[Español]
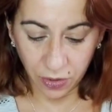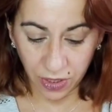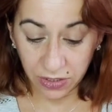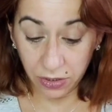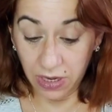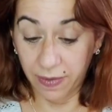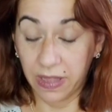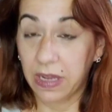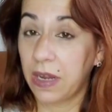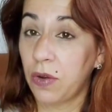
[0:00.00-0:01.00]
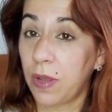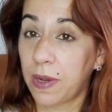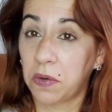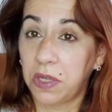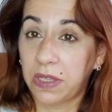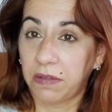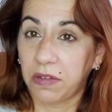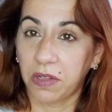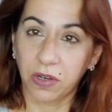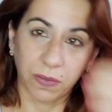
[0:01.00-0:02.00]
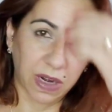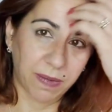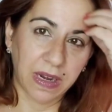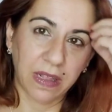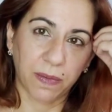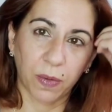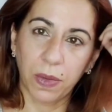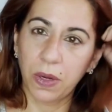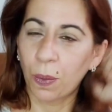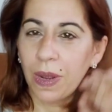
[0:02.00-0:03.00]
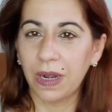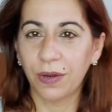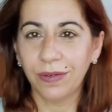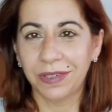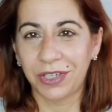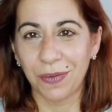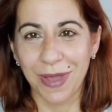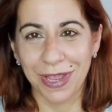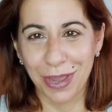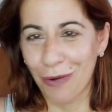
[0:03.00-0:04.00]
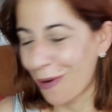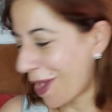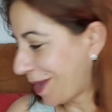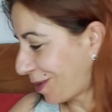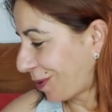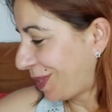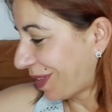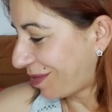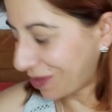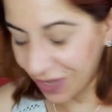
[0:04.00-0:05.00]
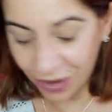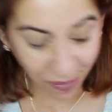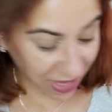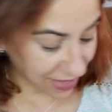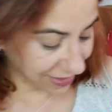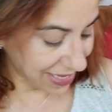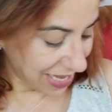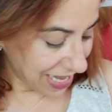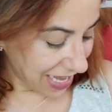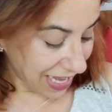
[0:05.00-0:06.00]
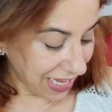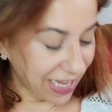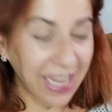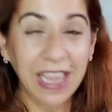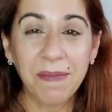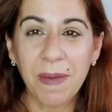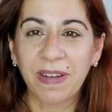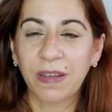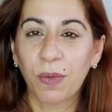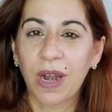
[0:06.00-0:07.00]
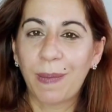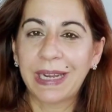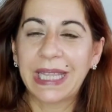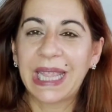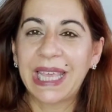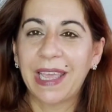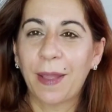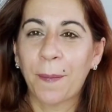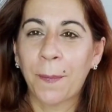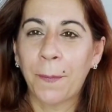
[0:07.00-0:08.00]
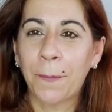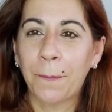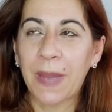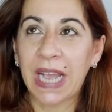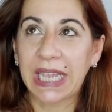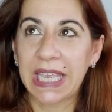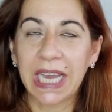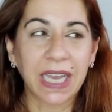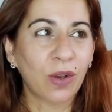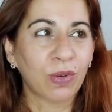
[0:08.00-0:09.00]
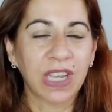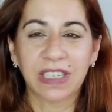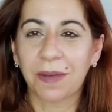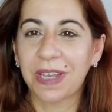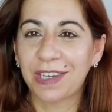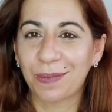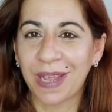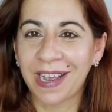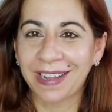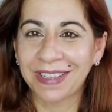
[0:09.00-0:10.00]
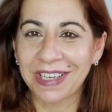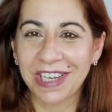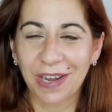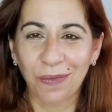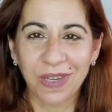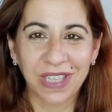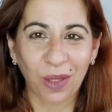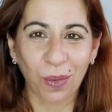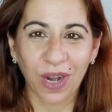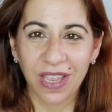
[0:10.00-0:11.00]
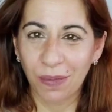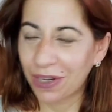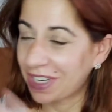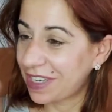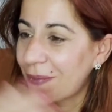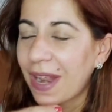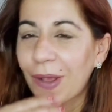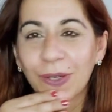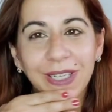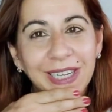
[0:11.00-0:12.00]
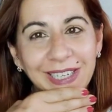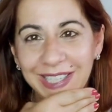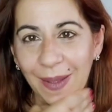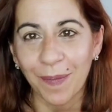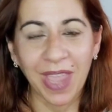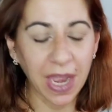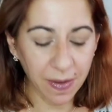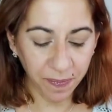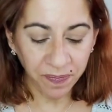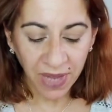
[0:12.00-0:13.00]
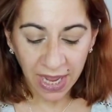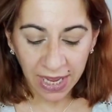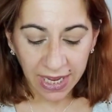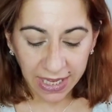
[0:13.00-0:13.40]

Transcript: He cogido esto, la verdad que no iba con intención de comprarme nada, pues menos mal, ¿no? Si me llevo a ir con intención de comprar, y me pasé por la parte de mm, maquillaje, como ya sabéis, me encanta echar un vistazo por allí porque siempre hay cositas que están bien.